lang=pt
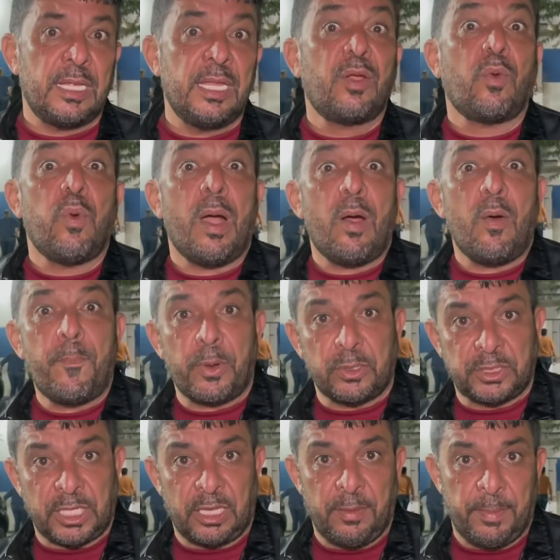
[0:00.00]
de qual
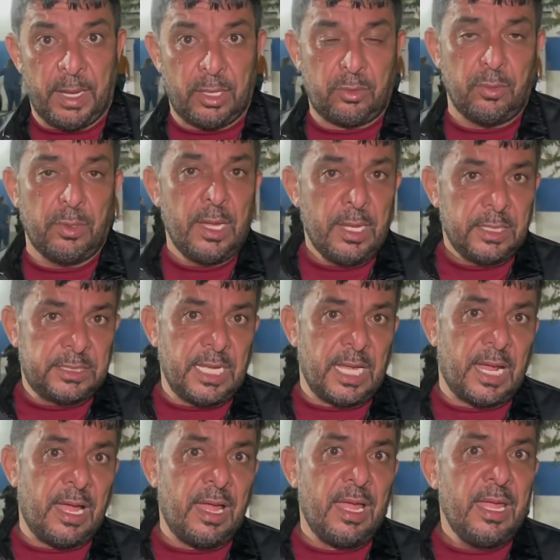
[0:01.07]
procedimento
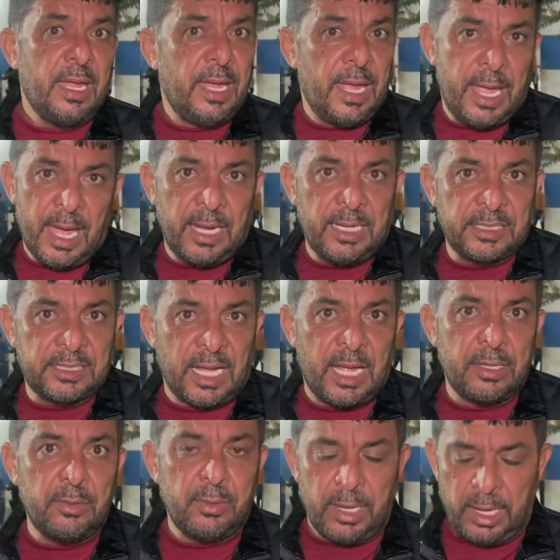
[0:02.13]
será
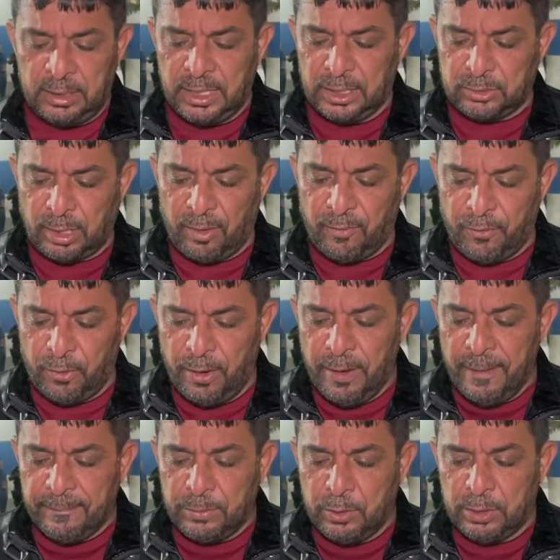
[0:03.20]
realizado em desfavor
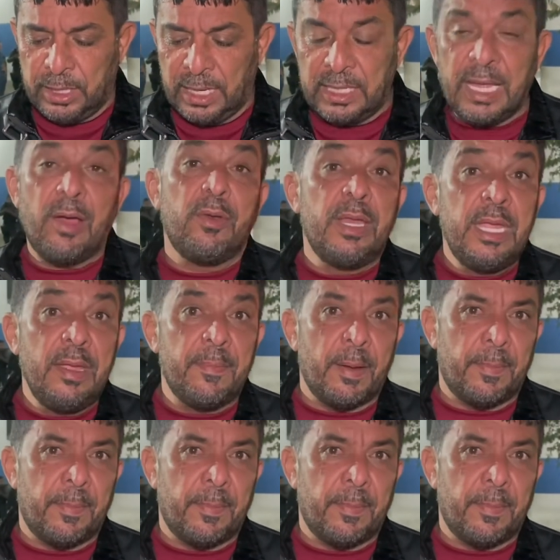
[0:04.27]
do Daniel Lima,